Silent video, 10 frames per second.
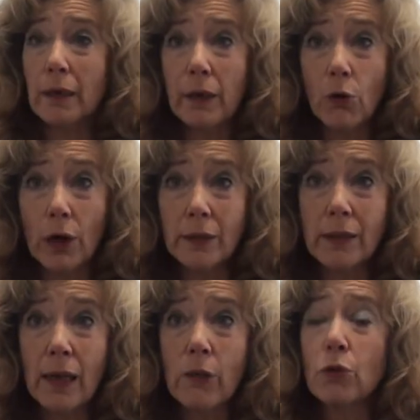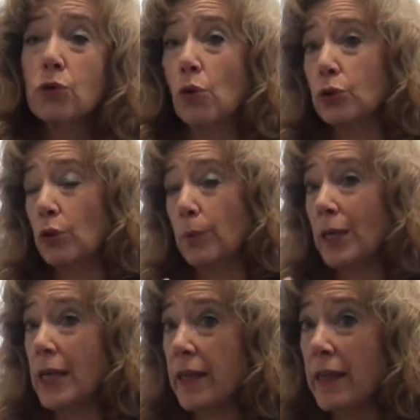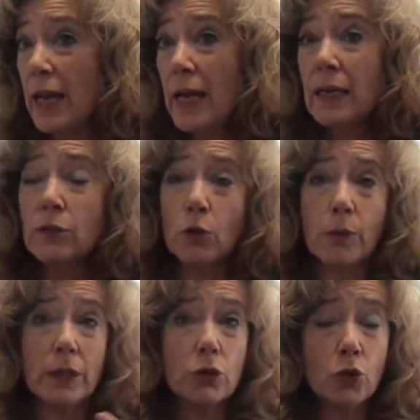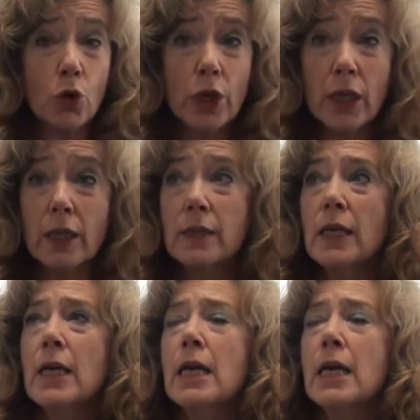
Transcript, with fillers: recolectado o sobre ideas, sobre historias